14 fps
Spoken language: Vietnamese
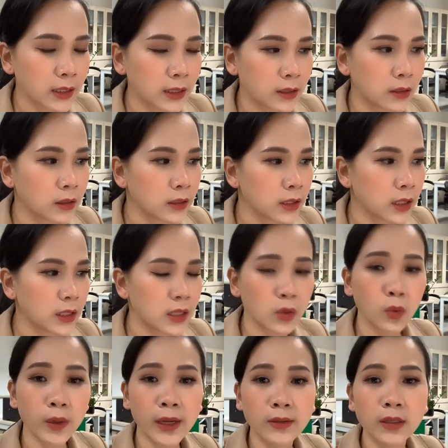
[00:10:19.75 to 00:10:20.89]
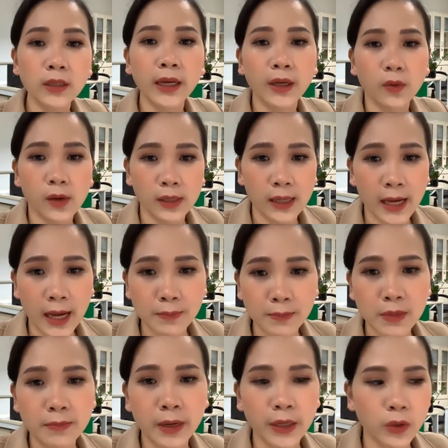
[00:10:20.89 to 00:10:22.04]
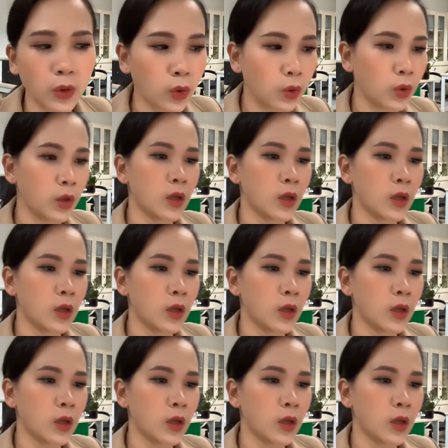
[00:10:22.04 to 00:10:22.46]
thì Hưng Yên nhiệt độ cao nhất ngày khoảng là 27 độ,